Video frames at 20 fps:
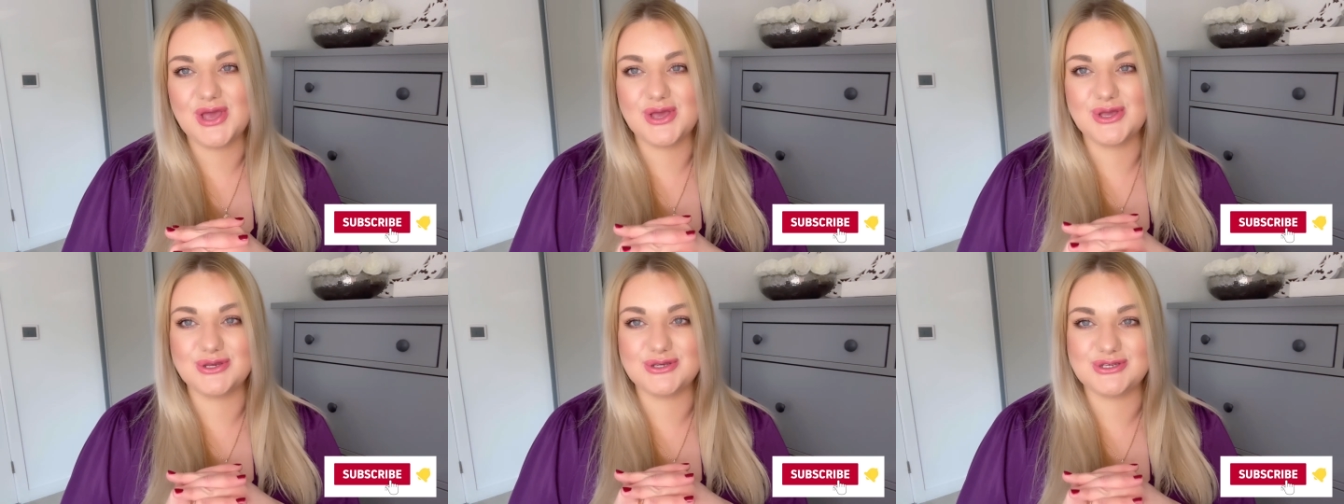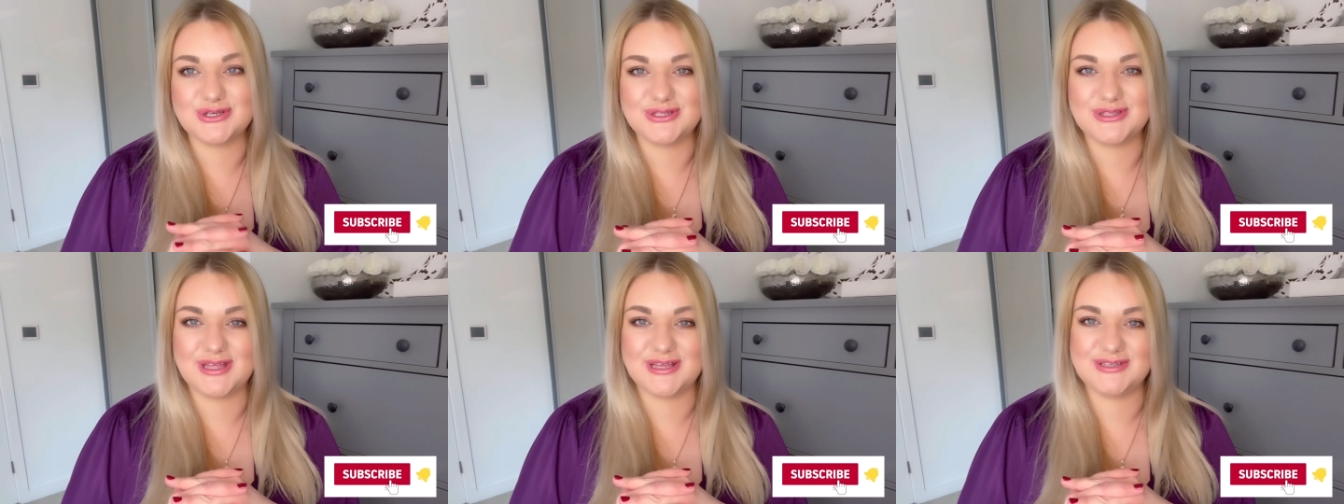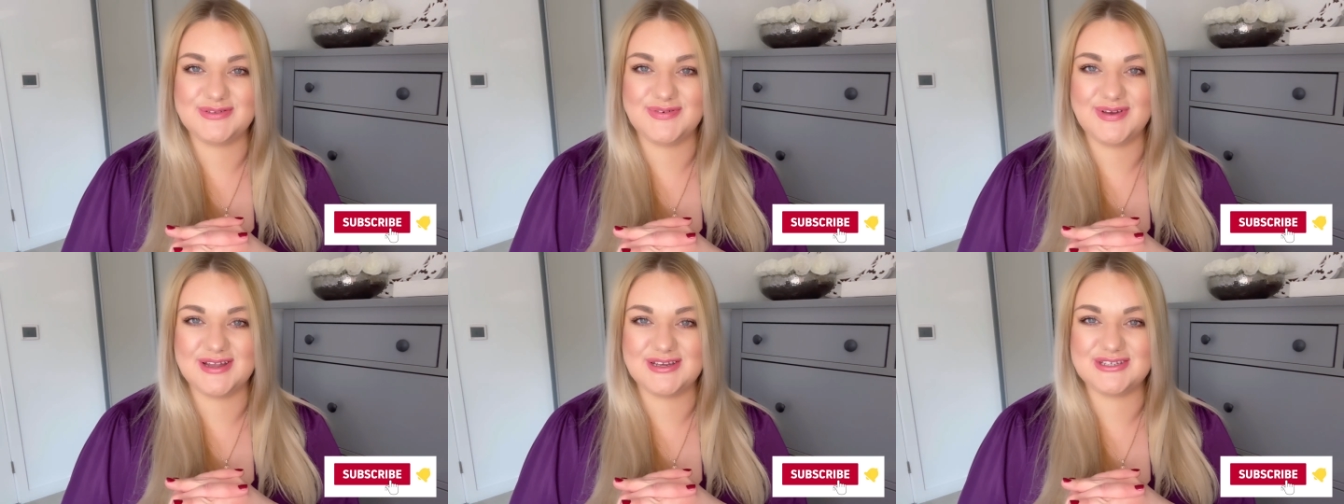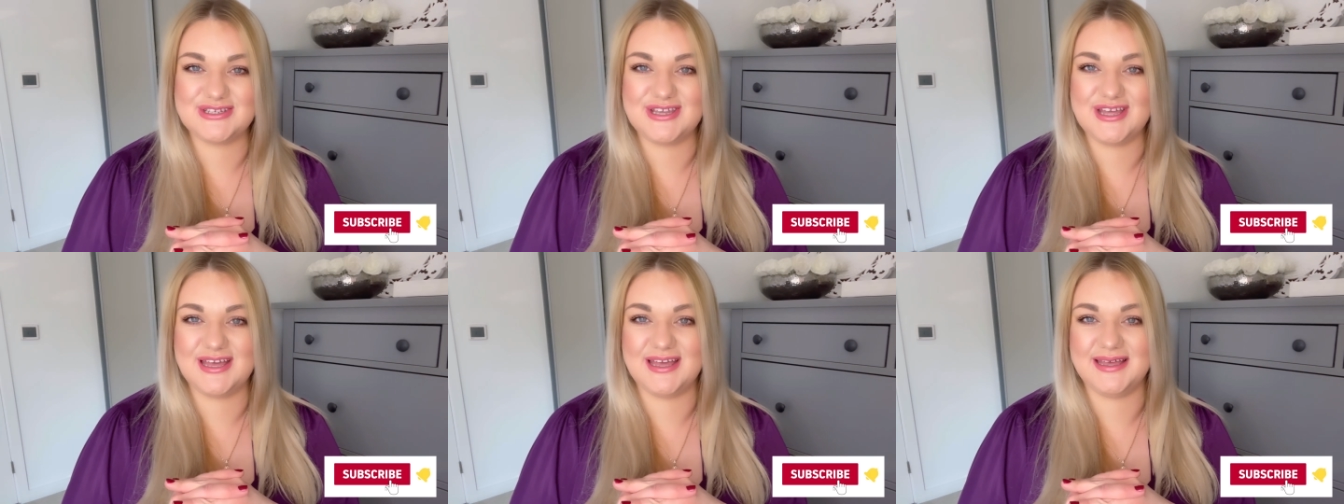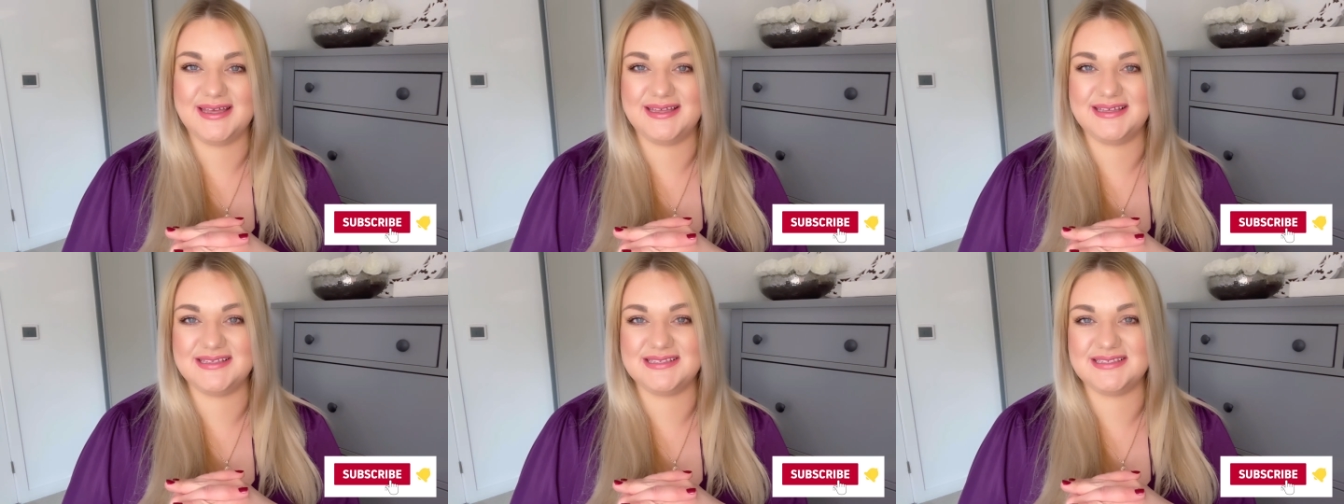czytać
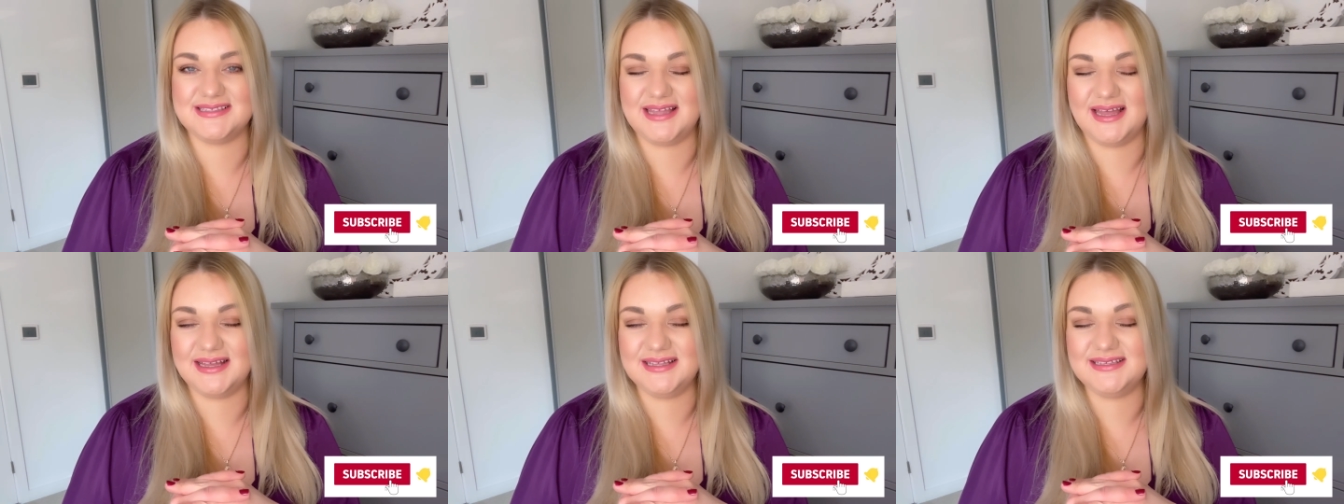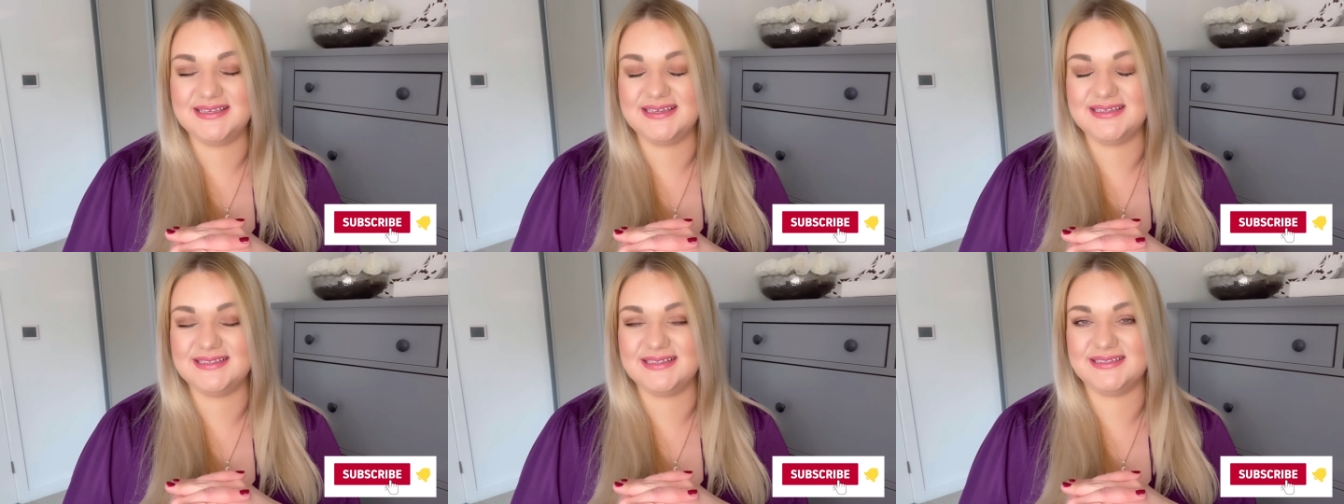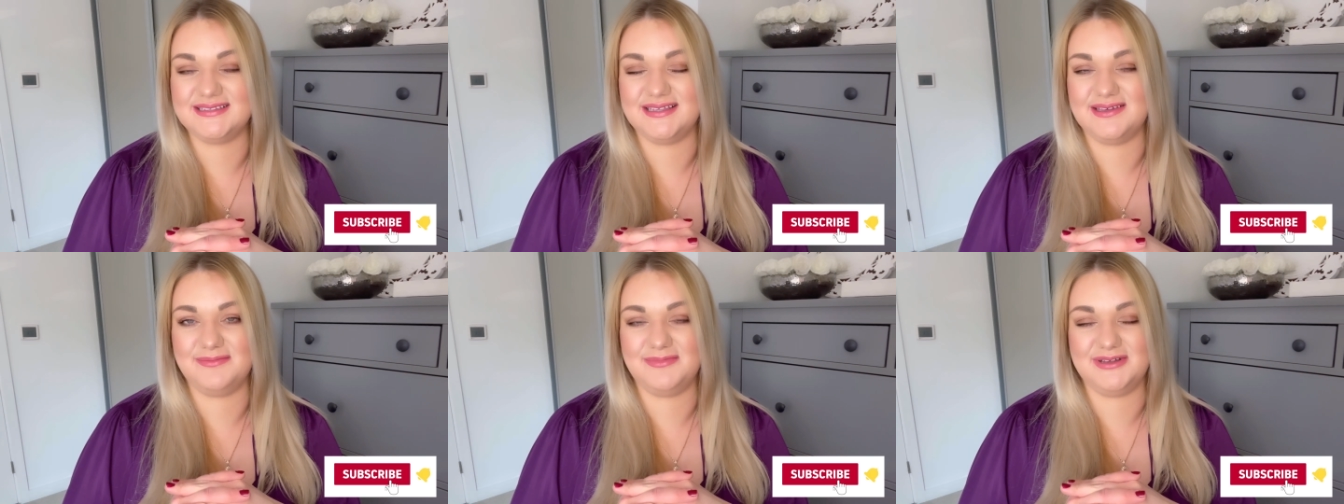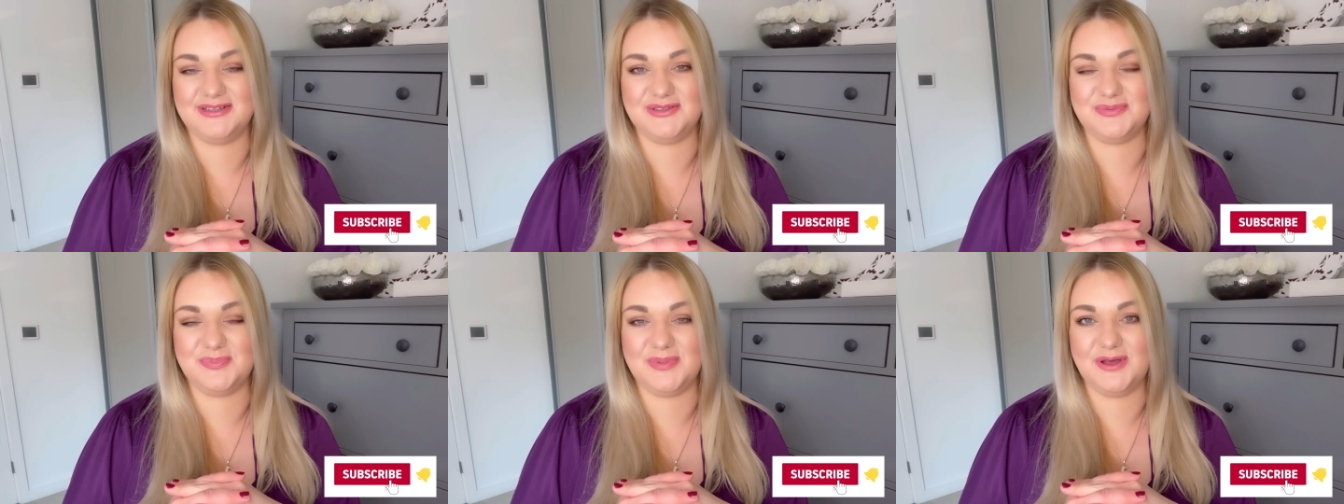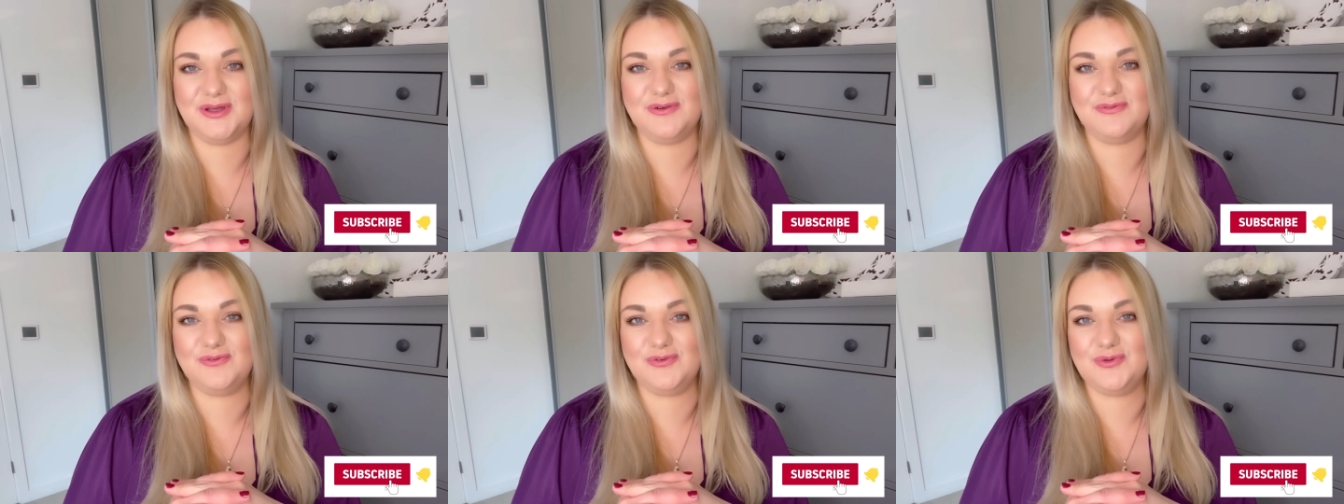Wasze e, zdanie na temat
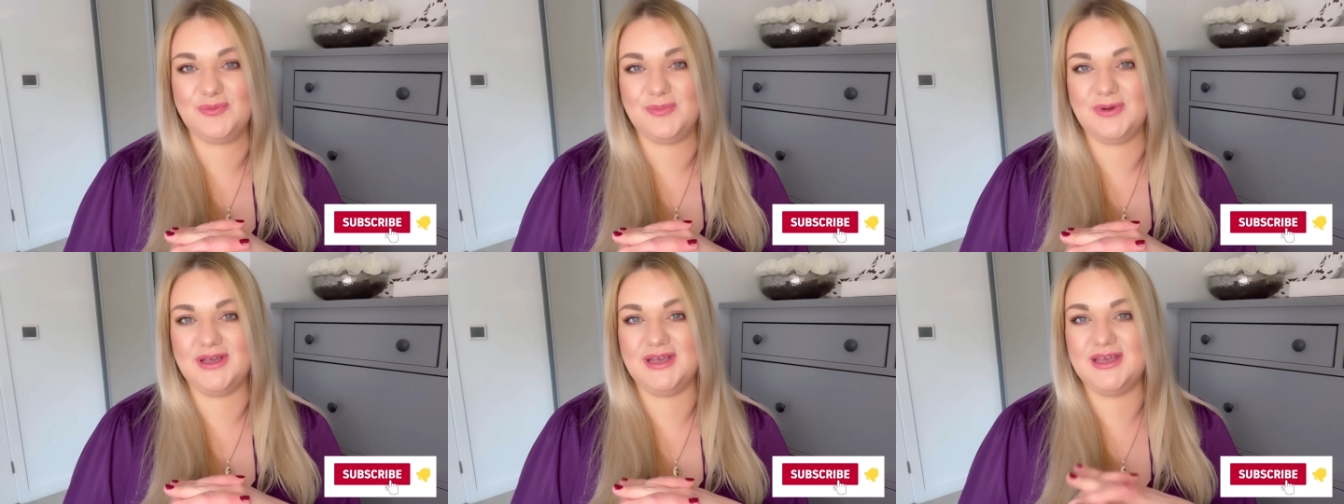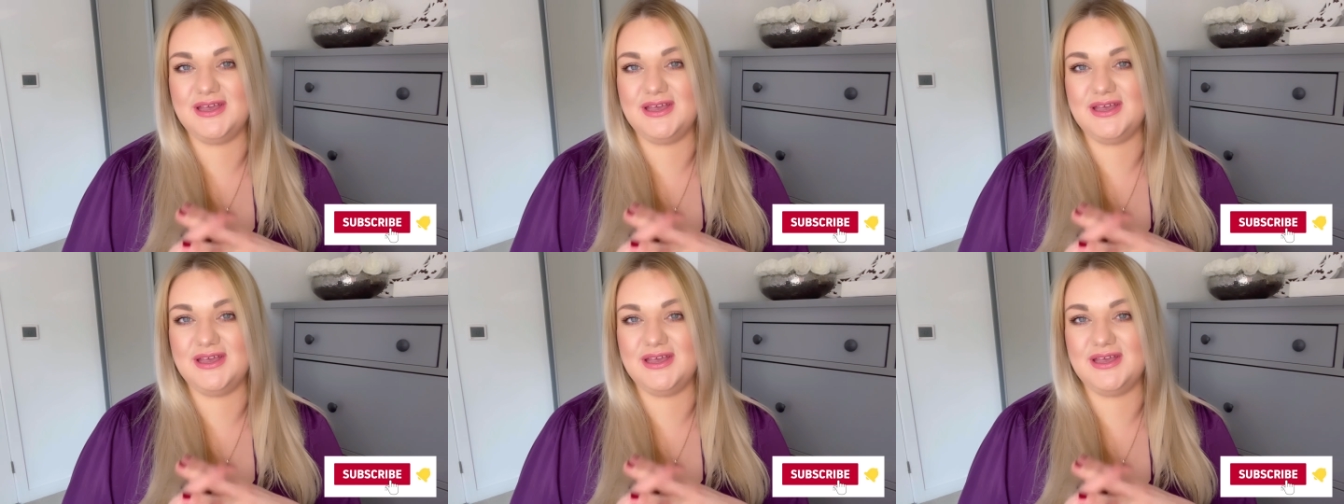perfum,